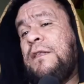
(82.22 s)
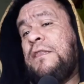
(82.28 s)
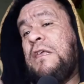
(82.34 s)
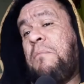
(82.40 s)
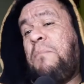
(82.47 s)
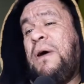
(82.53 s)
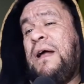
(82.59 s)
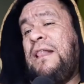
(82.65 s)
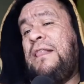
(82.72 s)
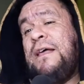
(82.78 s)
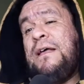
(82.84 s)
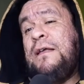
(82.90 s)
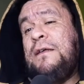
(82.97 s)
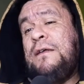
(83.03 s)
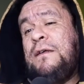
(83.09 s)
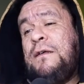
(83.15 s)
de
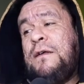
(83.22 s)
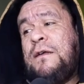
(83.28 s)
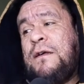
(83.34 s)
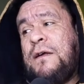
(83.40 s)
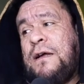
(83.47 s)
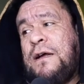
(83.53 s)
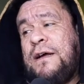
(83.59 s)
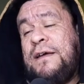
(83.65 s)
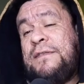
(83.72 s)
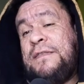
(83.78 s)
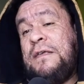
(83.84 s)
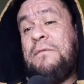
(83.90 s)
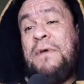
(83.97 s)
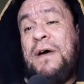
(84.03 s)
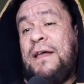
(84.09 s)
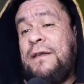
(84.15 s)
espalda a
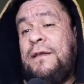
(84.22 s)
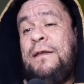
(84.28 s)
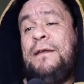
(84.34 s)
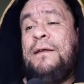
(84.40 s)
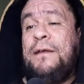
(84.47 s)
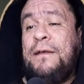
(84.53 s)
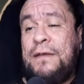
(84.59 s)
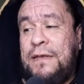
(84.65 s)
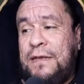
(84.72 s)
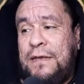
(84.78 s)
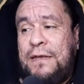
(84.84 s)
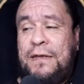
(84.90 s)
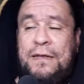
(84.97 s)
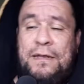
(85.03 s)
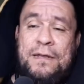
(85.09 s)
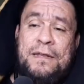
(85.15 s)
este bar,
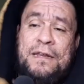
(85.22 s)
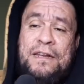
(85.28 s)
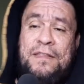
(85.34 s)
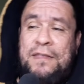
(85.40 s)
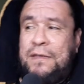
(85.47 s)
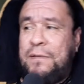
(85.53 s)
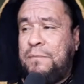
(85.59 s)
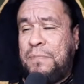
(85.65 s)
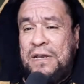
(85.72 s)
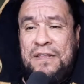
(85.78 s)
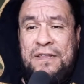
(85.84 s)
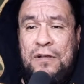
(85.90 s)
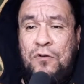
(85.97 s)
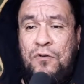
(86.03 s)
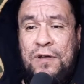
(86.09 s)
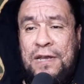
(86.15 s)
eh, en este
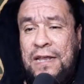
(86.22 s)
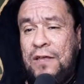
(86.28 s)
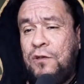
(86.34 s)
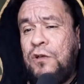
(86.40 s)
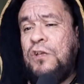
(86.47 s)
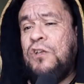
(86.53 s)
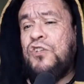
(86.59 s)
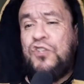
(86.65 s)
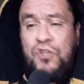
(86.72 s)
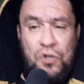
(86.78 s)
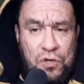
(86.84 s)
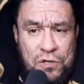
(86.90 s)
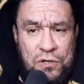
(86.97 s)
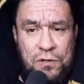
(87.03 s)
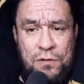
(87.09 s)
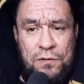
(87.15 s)
planeta congelado,
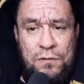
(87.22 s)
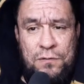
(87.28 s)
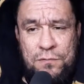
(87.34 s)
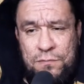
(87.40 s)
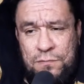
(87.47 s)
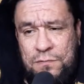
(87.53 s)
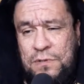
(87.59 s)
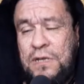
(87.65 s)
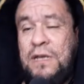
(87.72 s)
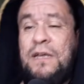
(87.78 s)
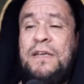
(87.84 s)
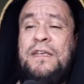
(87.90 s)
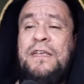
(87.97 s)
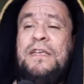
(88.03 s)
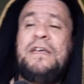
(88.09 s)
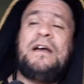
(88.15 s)
solo.
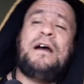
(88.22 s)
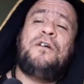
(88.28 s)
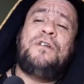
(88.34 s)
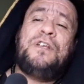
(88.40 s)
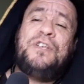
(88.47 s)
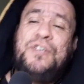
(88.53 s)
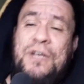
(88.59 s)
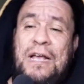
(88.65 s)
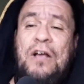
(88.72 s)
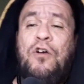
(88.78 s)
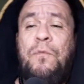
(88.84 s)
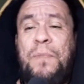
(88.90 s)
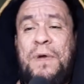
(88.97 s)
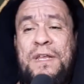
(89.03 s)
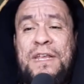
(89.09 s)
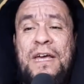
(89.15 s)
Y ahora llega
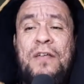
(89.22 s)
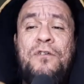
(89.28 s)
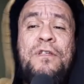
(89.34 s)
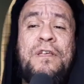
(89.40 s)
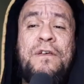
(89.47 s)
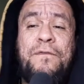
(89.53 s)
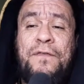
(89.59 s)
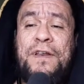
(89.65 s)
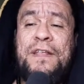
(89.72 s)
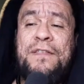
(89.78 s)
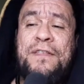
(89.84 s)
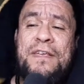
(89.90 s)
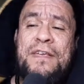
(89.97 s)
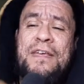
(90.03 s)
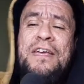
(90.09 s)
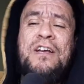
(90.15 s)
acompañado de
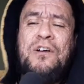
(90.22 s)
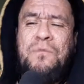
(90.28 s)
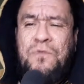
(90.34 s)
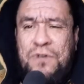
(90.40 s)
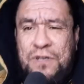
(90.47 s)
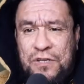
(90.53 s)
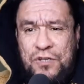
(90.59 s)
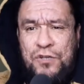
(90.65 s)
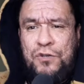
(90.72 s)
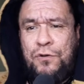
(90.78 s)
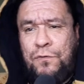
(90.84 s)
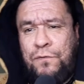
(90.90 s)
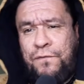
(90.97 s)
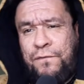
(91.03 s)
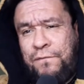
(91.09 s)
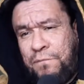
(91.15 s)
frente. Es como que si
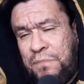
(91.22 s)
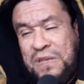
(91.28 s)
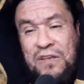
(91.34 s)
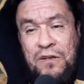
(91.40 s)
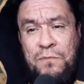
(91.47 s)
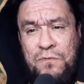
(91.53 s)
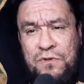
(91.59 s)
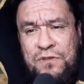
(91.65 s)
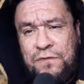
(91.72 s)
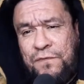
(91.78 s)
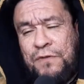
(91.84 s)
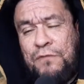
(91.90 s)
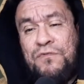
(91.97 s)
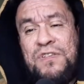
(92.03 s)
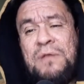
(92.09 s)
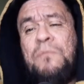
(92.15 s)
yo vi como que si
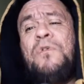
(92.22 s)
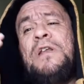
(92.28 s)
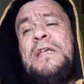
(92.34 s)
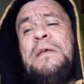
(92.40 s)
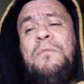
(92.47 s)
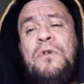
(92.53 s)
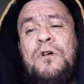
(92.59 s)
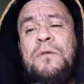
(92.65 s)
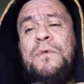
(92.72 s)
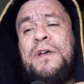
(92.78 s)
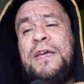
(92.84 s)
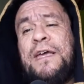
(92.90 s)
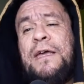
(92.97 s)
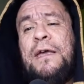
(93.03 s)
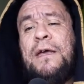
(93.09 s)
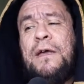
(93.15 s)
fuera un simbolismo, como
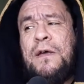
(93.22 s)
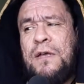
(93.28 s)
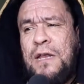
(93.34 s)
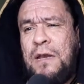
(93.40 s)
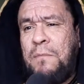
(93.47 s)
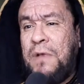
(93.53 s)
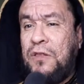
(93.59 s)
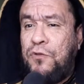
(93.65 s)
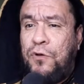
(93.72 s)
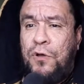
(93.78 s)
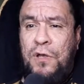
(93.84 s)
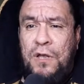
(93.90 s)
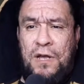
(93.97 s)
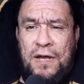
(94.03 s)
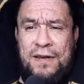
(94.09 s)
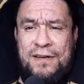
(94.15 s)
que el mando
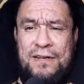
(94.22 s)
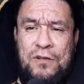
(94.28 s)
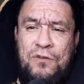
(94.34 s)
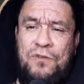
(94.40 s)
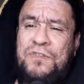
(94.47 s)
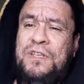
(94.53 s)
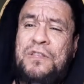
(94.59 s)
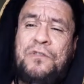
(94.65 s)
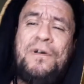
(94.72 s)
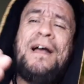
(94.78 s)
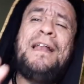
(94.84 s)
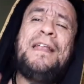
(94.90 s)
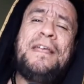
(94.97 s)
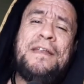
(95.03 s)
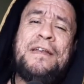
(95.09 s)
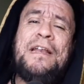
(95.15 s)
arrancó siendo
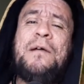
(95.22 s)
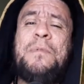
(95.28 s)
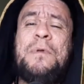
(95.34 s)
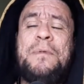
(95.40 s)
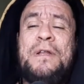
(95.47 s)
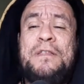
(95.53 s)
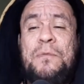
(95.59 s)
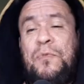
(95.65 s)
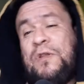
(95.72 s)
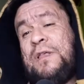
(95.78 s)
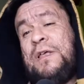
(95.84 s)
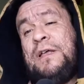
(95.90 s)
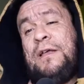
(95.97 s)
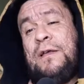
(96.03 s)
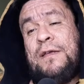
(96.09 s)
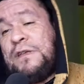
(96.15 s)
alguien en la primera
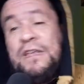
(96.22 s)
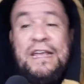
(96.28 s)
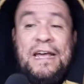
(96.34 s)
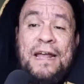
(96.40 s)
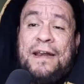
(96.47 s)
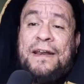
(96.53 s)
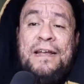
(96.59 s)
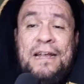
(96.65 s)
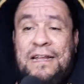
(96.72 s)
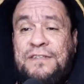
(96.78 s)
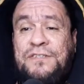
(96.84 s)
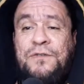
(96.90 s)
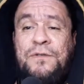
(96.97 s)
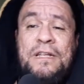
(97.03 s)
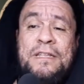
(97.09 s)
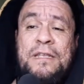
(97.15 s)
temporada y arranca la
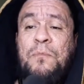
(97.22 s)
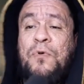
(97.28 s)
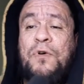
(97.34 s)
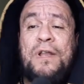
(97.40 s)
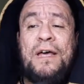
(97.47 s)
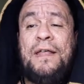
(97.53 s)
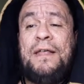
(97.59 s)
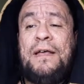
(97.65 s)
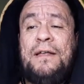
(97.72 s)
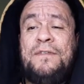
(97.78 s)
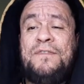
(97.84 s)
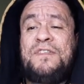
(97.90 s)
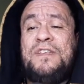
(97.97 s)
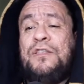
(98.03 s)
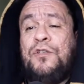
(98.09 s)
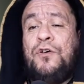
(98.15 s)
segunda temporada
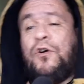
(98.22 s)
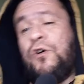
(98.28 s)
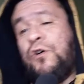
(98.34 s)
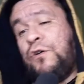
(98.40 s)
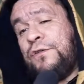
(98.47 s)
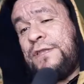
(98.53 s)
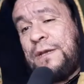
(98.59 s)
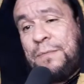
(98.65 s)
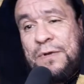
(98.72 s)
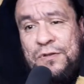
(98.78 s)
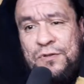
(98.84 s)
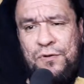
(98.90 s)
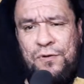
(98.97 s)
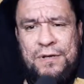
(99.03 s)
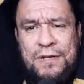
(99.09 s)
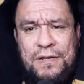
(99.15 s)
siendo otra
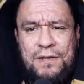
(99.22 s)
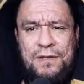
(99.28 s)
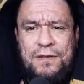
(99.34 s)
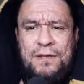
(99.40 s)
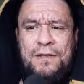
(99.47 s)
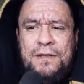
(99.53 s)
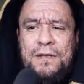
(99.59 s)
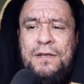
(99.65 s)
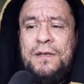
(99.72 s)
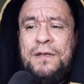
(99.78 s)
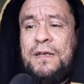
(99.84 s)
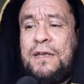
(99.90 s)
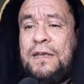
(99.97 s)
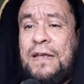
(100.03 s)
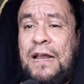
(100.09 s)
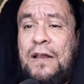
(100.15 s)
persona,
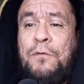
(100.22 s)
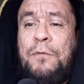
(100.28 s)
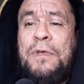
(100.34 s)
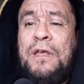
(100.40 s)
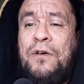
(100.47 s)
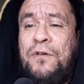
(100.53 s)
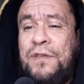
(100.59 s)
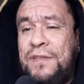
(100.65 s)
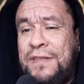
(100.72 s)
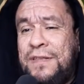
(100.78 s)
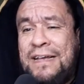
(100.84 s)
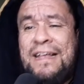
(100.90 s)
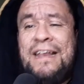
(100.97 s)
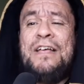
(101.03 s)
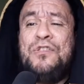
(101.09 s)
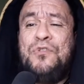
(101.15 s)
eh, al cuidado de esta
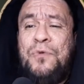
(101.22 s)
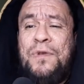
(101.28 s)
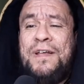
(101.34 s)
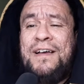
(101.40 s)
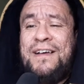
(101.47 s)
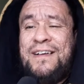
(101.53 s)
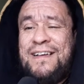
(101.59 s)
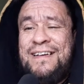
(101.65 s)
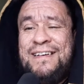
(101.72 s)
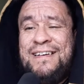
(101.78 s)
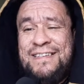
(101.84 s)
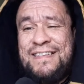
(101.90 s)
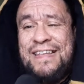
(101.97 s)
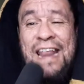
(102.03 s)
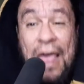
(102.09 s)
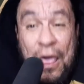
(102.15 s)
criatura
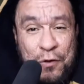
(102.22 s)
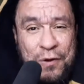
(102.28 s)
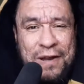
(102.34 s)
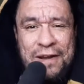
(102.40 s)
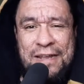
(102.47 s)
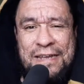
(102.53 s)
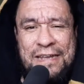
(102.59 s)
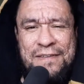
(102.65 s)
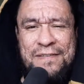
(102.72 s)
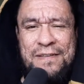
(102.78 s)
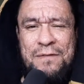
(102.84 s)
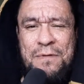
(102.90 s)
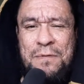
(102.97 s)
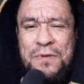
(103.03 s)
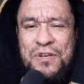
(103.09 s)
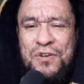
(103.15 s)
tan adorable que es el
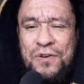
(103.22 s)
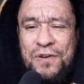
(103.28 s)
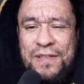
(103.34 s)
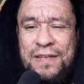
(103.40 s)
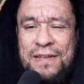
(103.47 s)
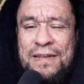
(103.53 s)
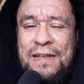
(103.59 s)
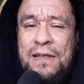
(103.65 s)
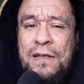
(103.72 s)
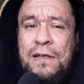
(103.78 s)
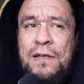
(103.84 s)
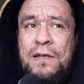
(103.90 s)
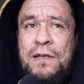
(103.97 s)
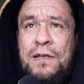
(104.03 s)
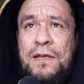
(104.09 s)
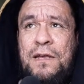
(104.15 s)
Baby Yoda.
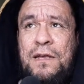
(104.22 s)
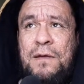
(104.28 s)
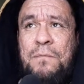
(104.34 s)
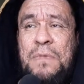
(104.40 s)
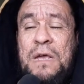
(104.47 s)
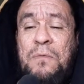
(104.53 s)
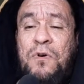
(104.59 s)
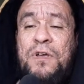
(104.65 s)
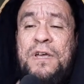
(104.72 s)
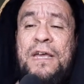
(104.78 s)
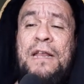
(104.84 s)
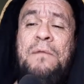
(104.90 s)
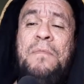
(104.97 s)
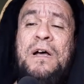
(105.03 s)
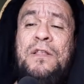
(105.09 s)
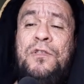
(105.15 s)
Vemos que
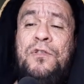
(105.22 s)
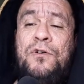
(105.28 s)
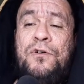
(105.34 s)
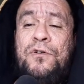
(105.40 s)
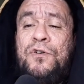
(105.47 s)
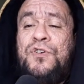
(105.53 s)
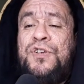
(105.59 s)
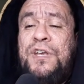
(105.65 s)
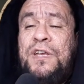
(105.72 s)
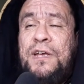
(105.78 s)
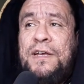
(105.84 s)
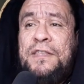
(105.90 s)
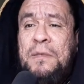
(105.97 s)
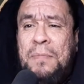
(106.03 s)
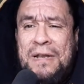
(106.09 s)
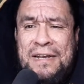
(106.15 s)
el mando llega a
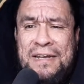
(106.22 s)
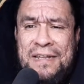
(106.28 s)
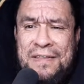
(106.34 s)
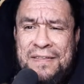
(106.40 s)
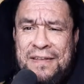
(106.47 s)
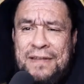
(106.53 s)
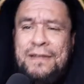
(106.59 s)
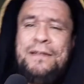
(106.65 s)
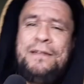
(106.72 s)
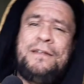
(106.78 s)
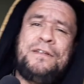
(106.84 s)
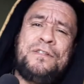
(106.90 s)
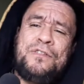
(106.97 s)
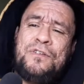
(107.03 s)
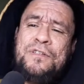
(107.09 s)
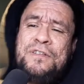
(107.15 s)
este planeta
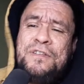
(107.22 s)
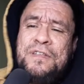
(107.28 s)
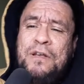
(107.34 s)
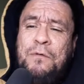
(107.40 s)
donde se